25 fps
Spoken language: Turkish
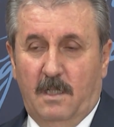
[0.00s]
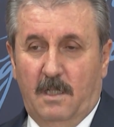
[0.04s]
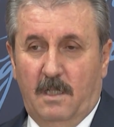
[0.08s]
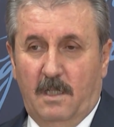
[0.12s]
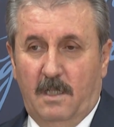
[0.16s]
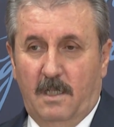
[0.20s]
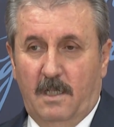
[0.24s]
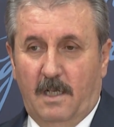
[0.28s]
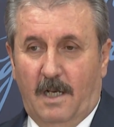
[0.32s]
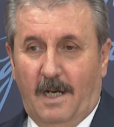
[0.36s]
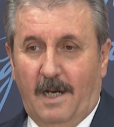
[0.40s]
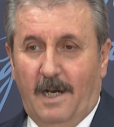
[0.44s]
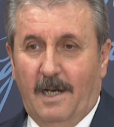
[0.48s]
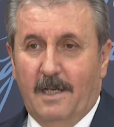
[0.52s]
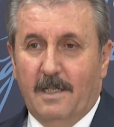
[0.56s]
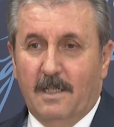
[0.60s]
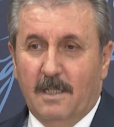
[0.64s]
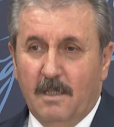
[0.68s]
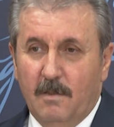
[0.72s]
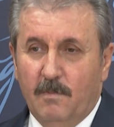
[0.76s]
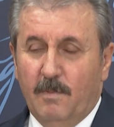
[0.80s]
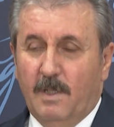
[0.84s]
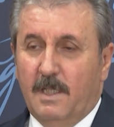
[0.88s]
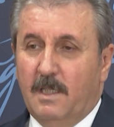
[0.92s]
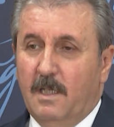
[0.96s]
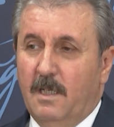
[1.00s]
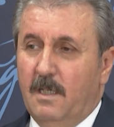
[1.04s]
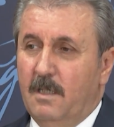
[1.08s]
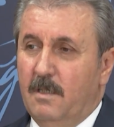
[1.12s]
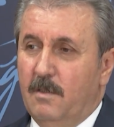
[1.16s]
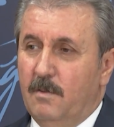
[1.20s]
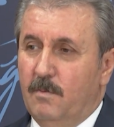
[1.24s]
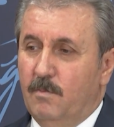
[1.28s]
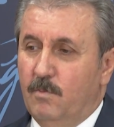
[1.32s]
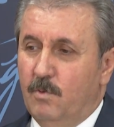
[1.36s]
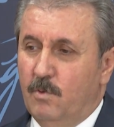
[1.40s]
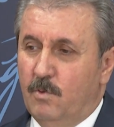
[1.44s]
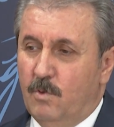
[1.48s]
e, ayrılmadan
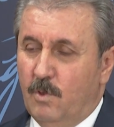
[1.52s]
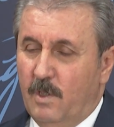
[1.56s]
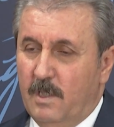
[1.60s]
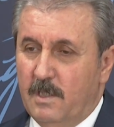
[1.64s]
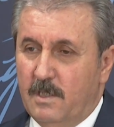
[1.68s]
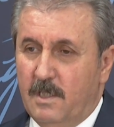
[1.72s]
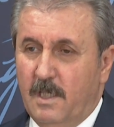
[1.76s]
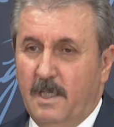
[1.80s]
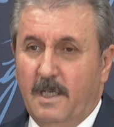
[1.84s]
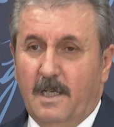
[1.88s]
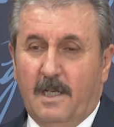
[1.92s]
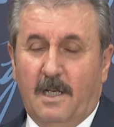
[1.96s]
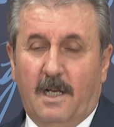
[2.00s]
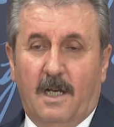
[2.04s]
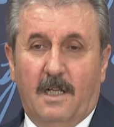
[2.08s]
bu sürece